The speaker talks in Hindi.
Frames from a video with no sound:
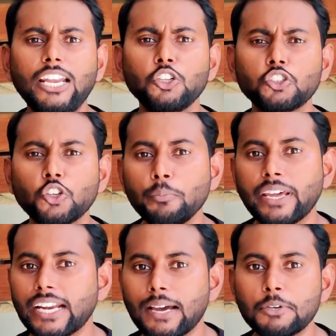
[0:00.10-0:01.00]
हेलो दोस्तों
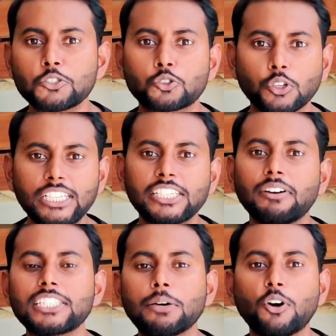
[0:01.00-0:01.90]
मेरा नाम है सुनील
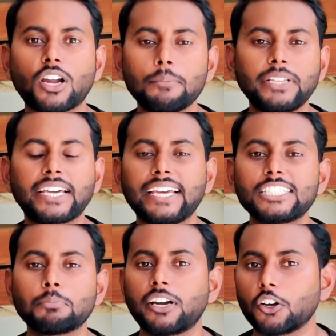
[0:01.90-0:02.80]
श्रीवास्तव और आप देख रहे
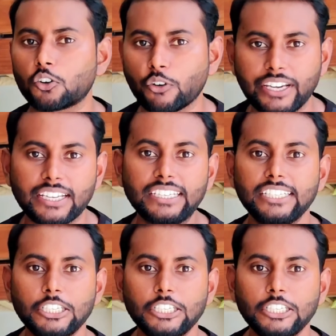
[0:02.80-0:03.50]
हैं स्मार्ट डॉग ट्रेनिंग